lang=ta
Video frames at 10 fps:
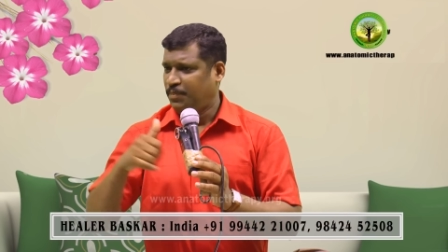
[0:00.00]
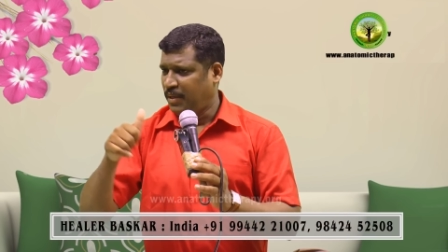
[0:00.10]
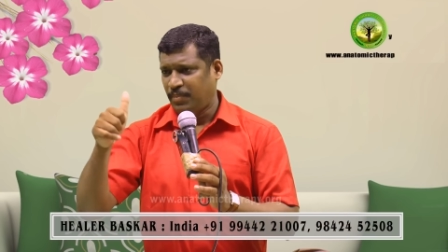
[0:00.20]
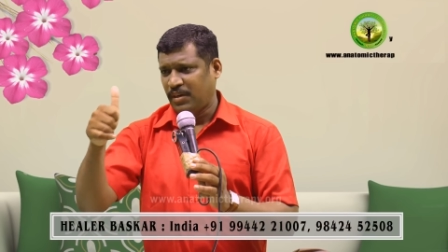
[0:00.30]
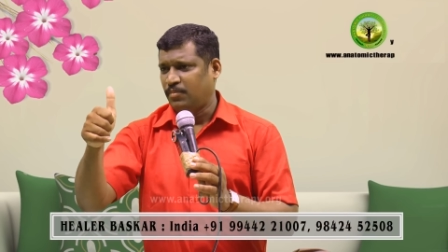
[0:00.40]

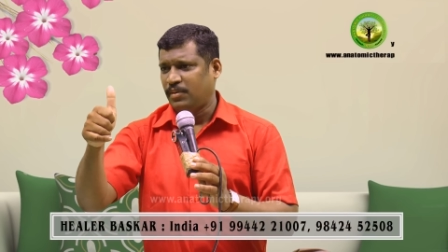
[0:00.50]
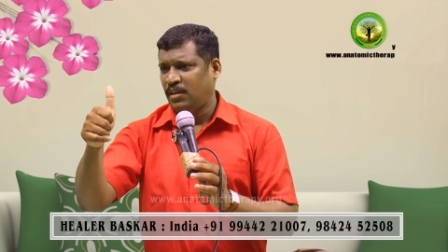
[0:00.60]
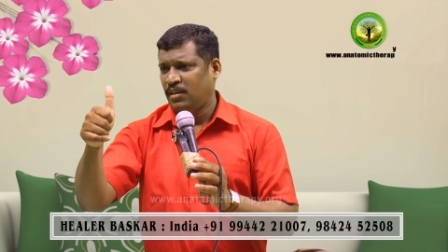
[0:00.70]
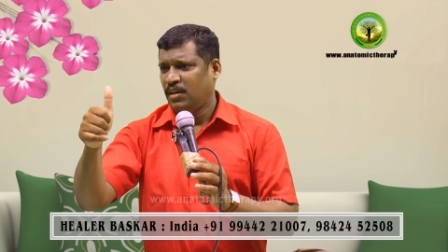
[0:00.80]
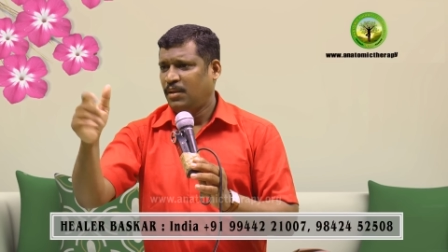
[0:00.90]
இப்படி
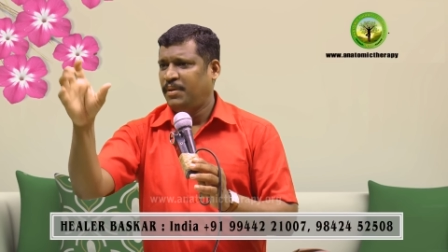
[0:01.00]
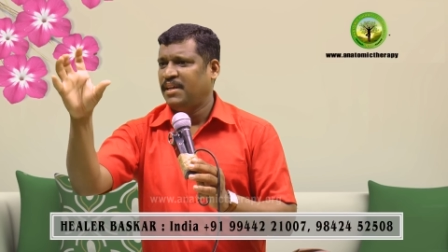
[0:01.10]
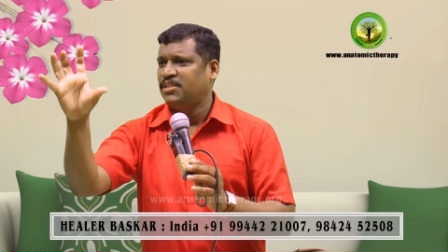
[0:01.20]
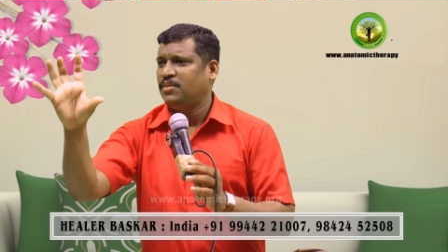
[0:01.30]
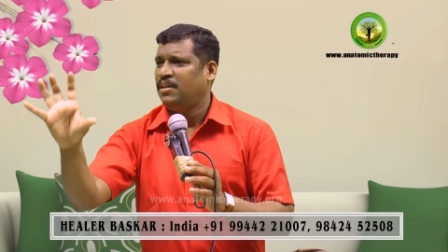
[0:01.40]
பண்ணோம்னா
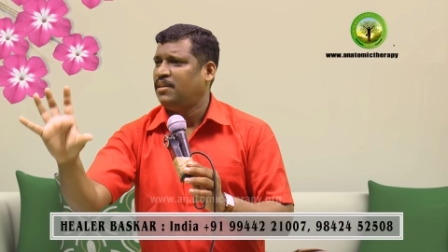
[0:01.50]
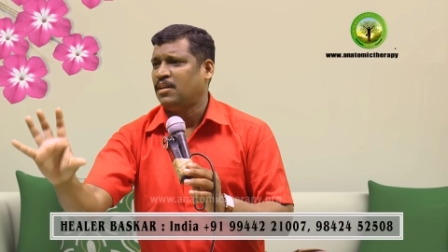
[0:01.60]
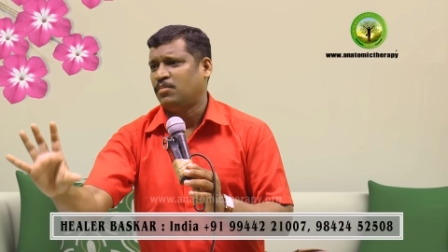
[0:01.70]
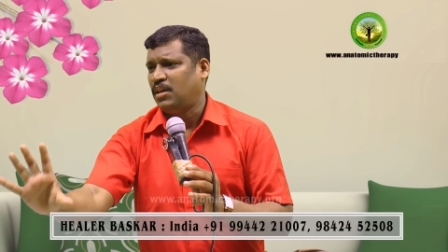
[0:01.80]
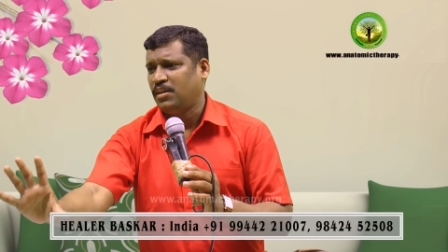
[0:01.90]
பிஹெச் வேல்யூ
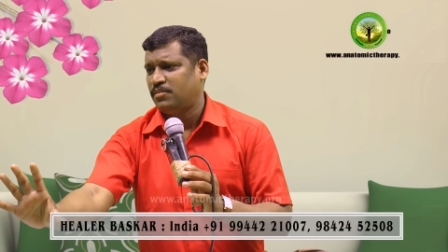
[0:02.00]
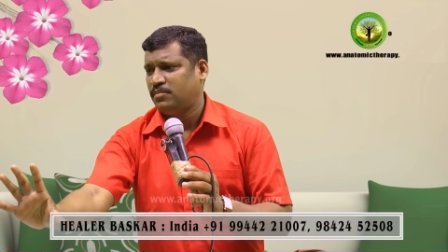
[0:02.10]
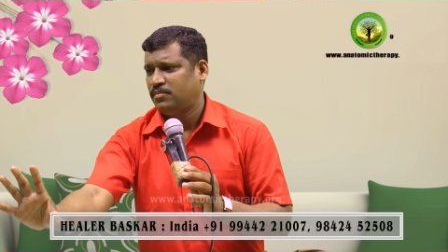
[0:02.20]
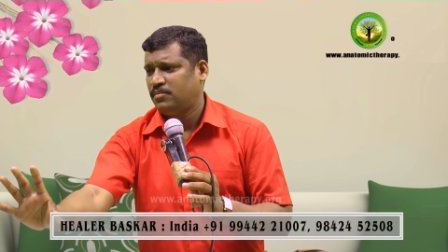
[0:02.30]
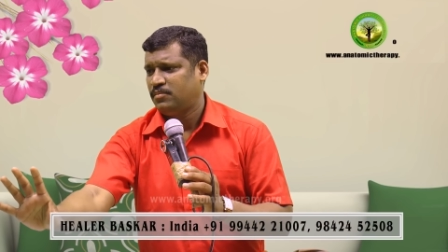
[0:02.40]
நார்மல் ஆயிரும்